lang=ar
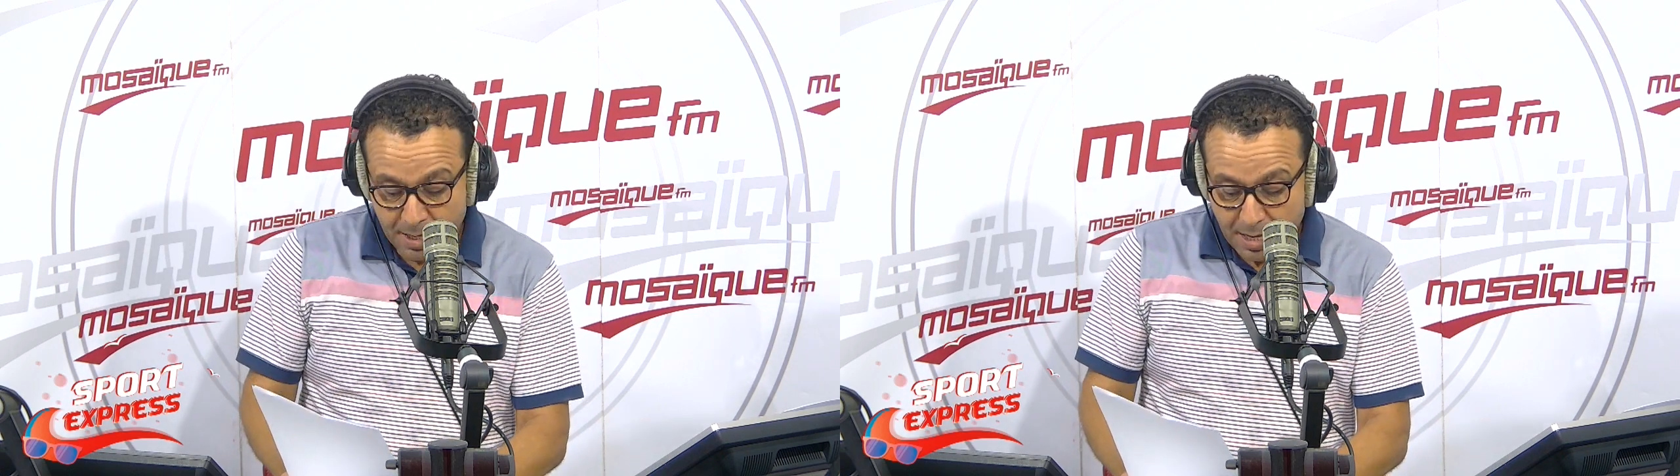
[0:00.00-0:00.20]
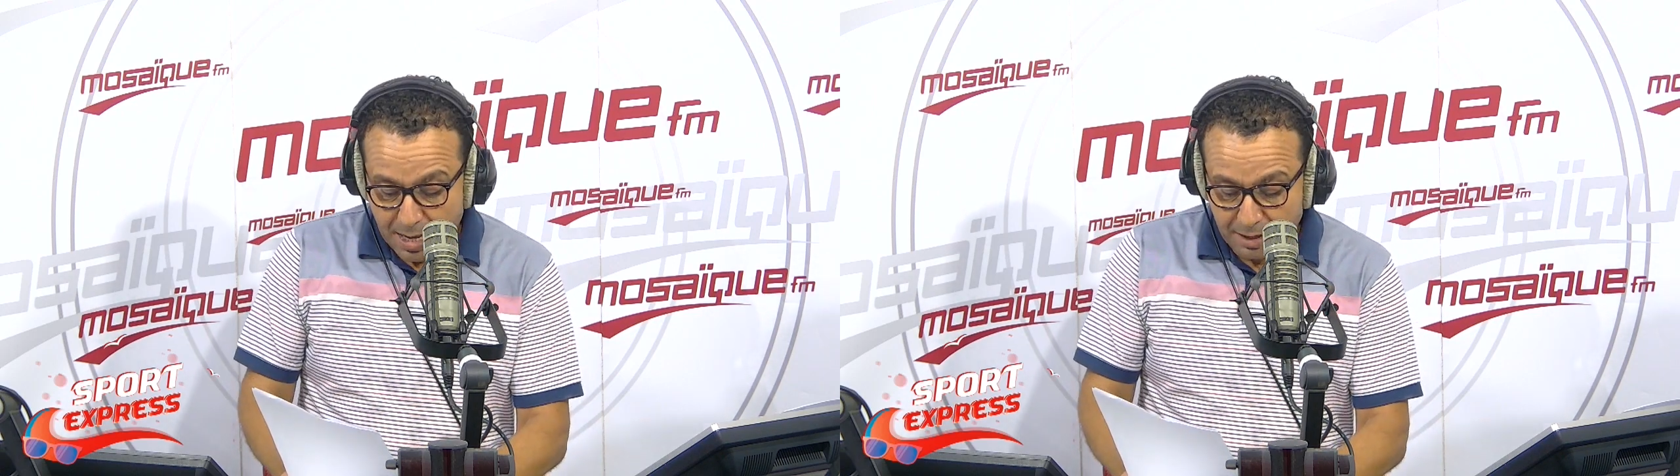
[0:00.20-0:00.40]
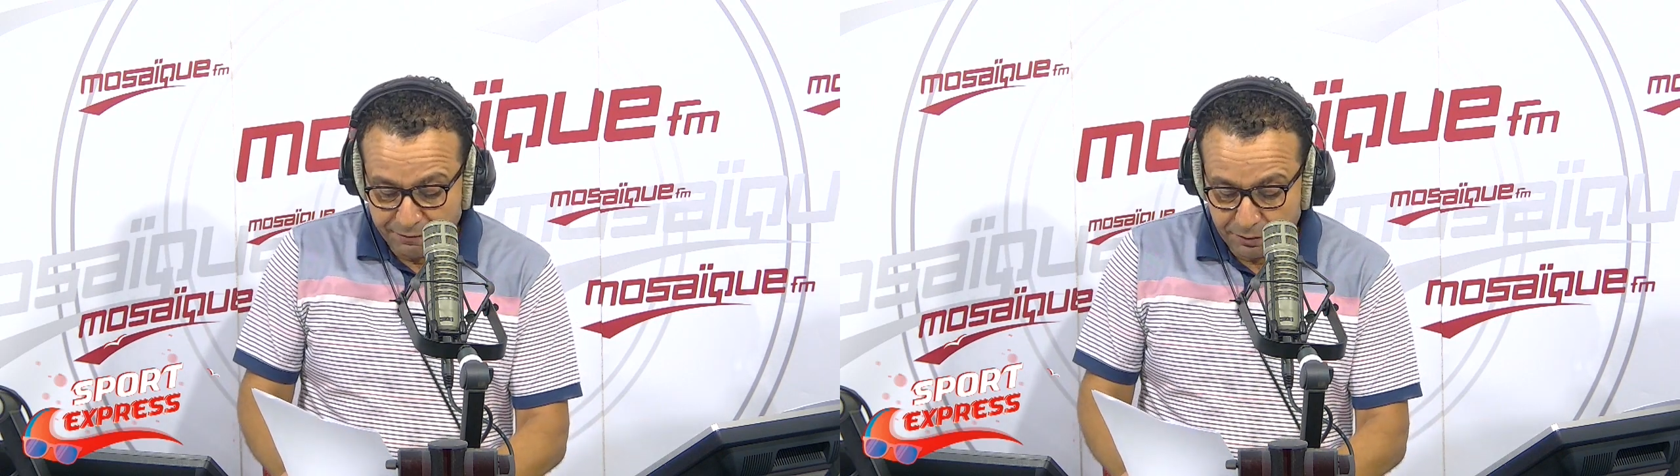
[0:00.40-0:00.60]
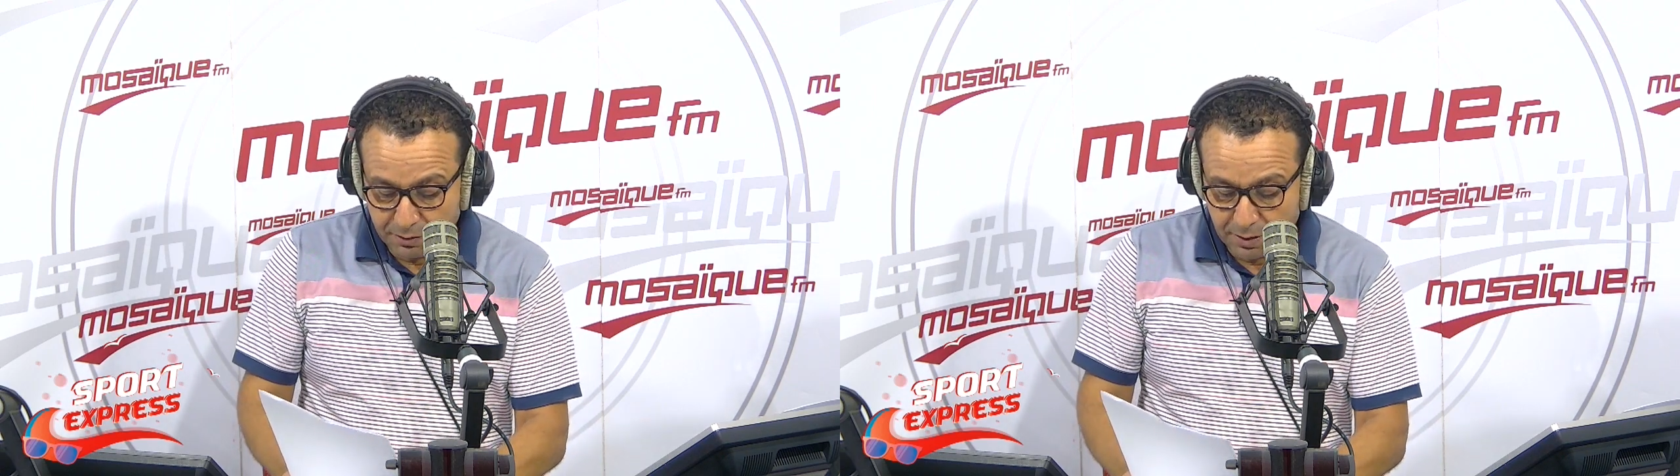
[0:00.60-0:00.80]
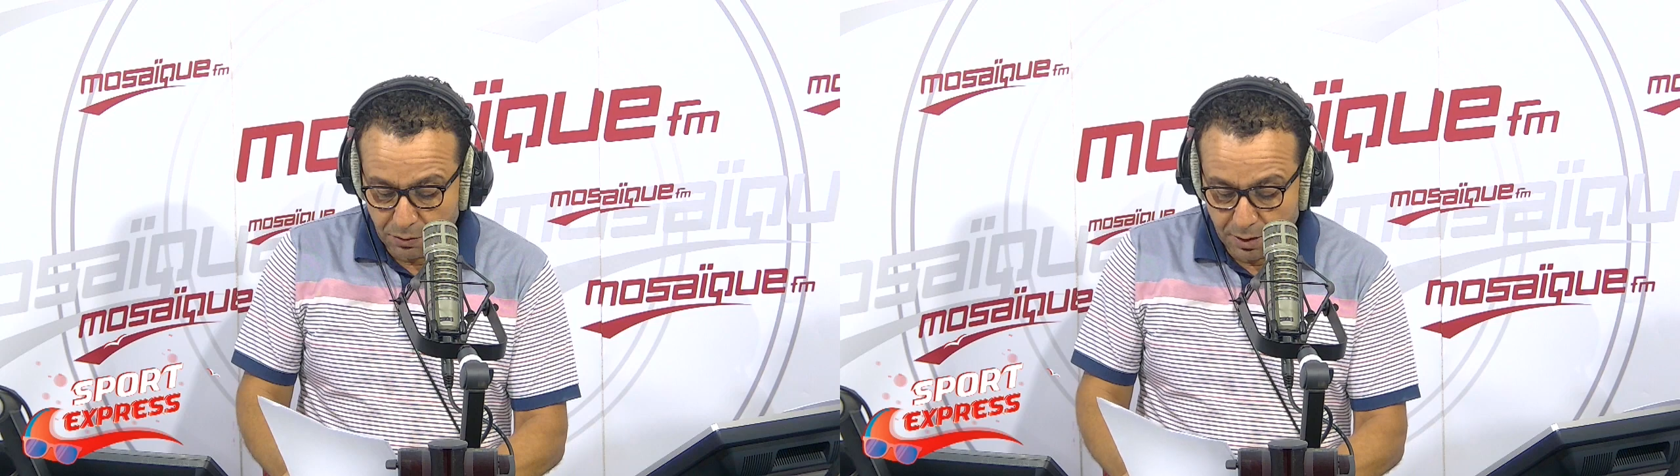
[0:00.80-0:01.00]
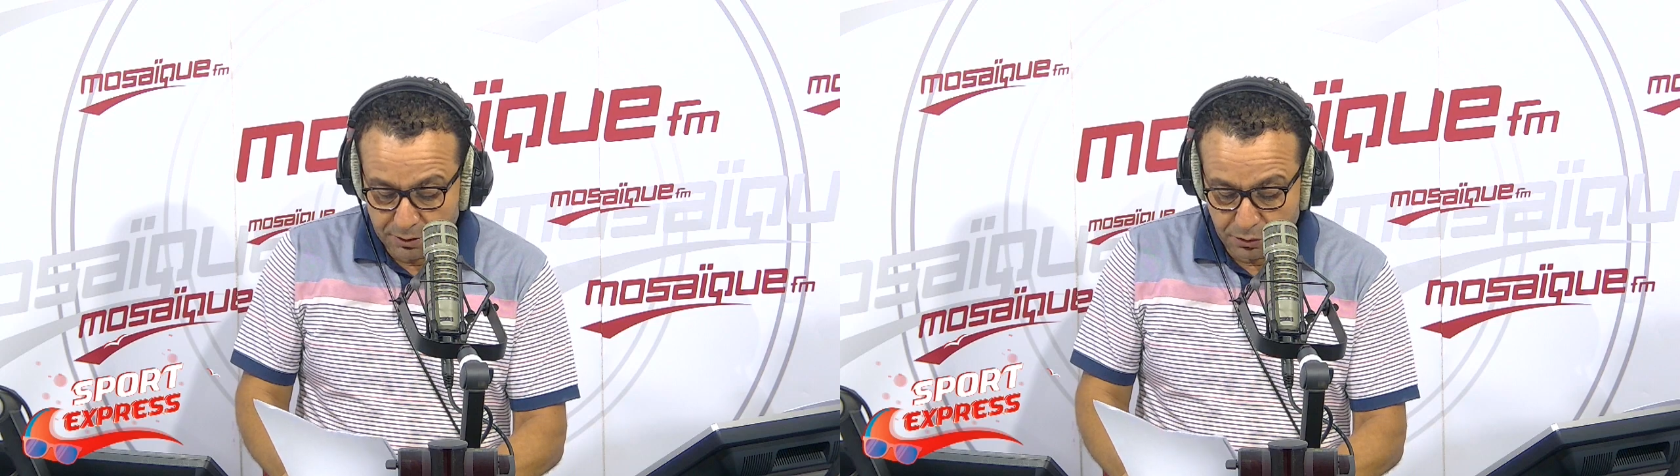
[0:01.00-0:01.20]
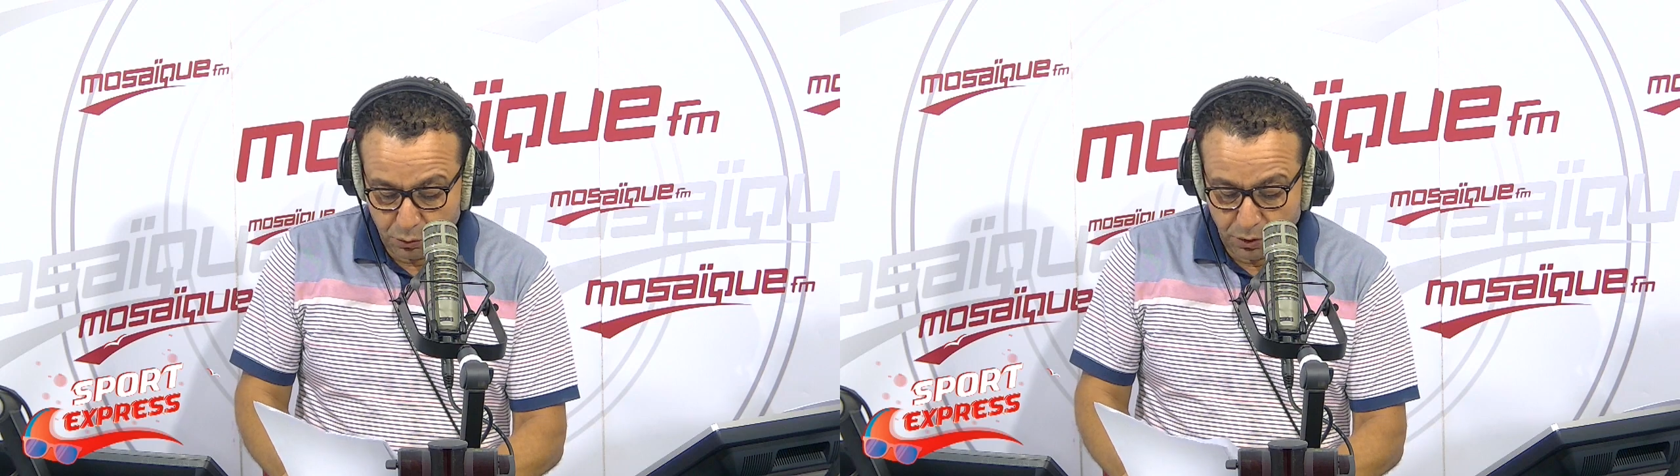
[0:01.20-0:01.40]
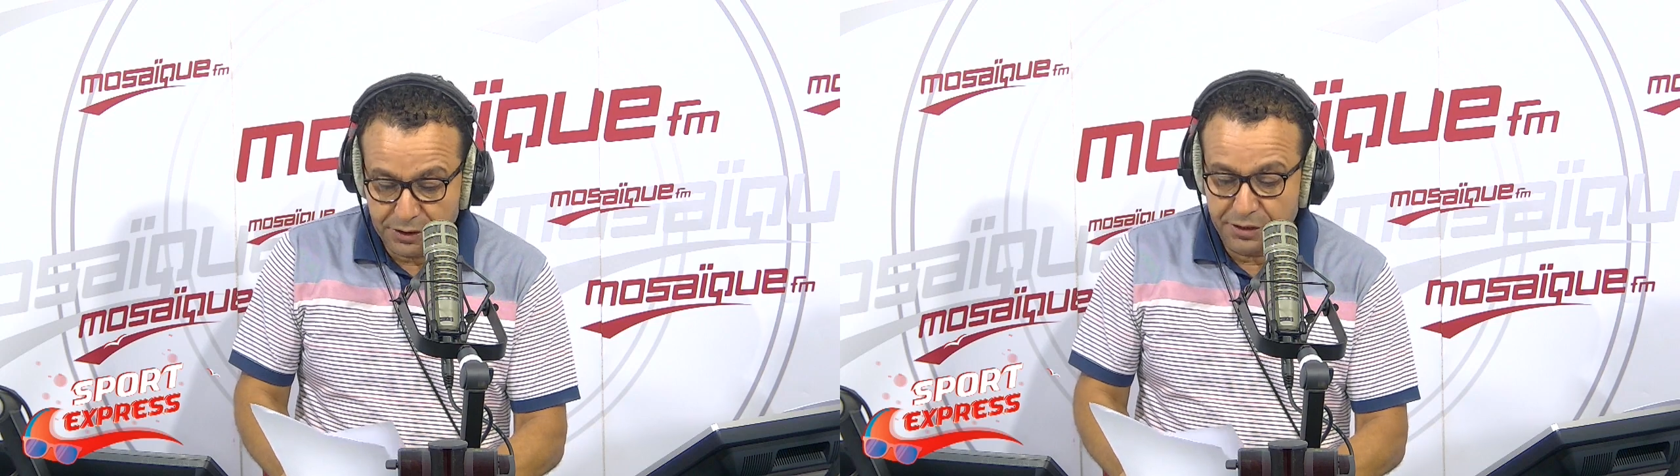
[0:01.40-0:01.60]

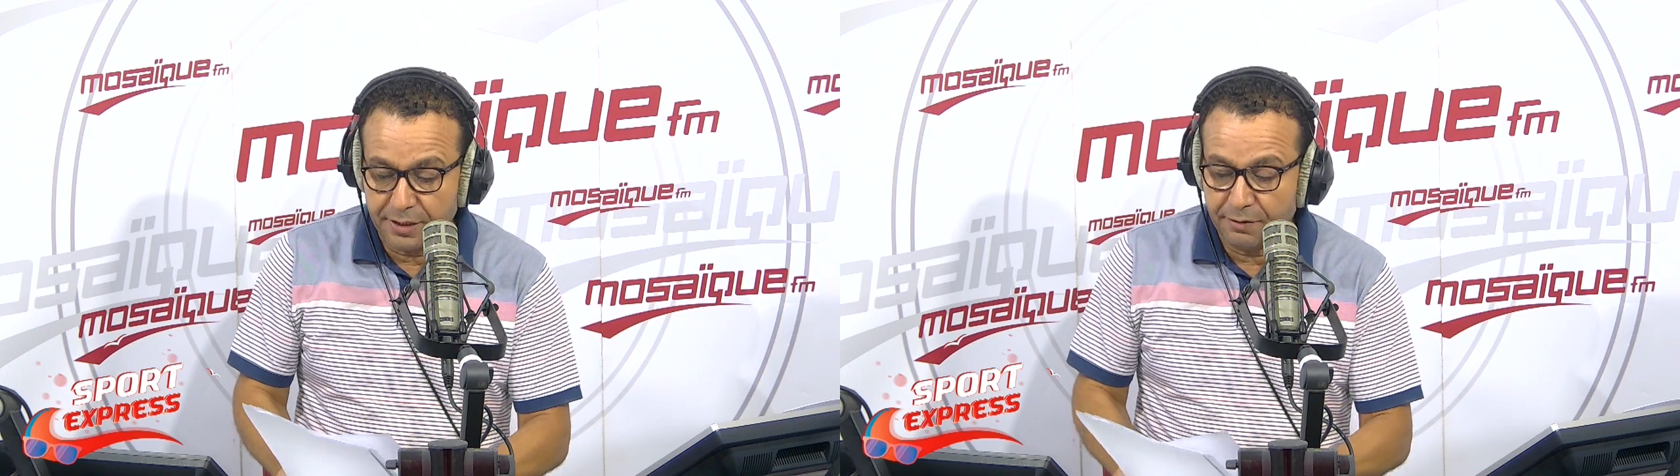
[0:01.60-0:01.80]
2023